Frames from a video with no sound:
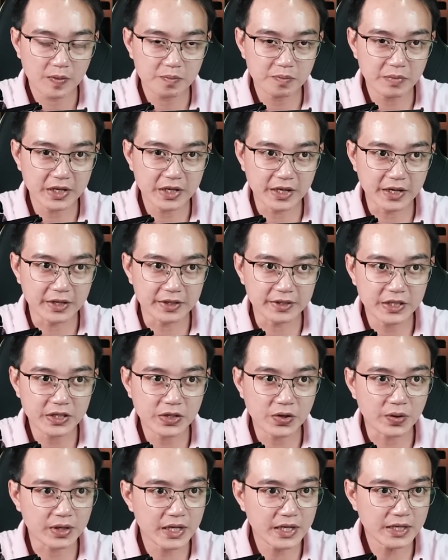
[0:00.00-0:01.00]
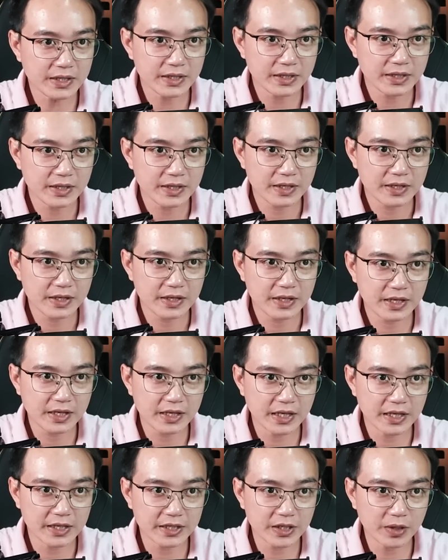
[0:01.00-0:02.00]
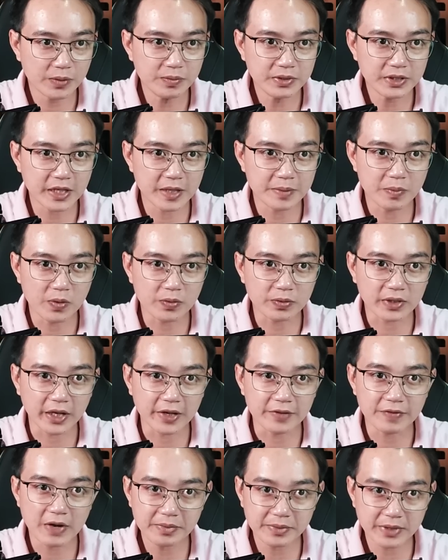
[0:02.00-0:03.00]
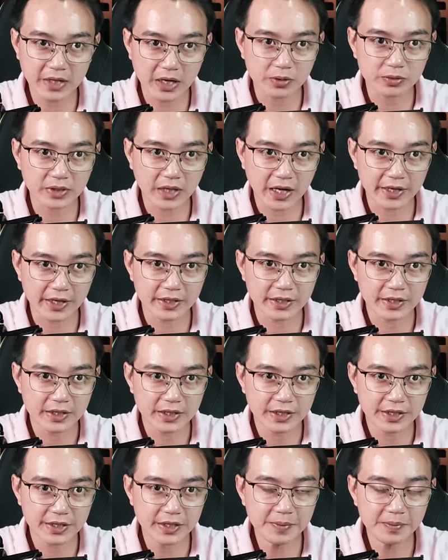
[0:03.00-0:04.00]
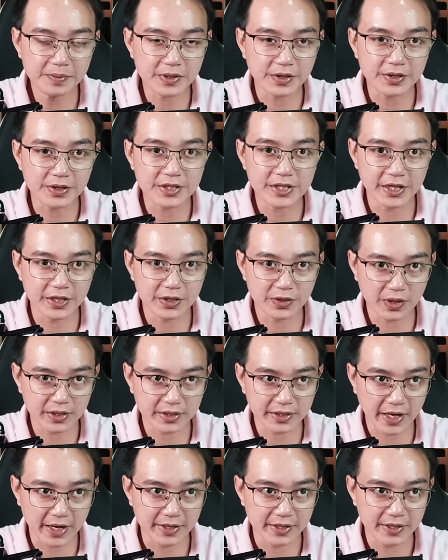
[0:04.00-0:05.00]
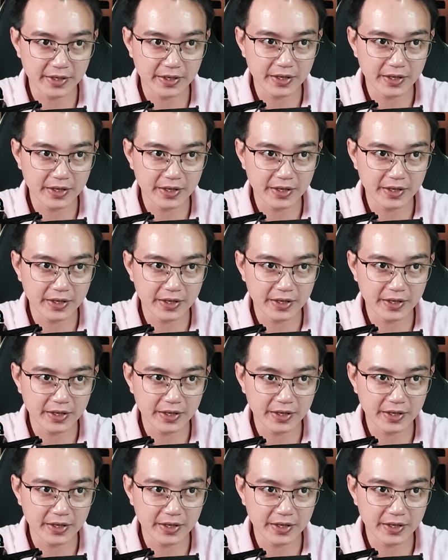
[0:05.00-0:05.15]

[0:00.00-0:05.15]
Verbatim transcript: Bây giờ chỉ còn cách nhanh chóng tìm một thầy pháp cao tay giúp chữa trị cho anh Tài,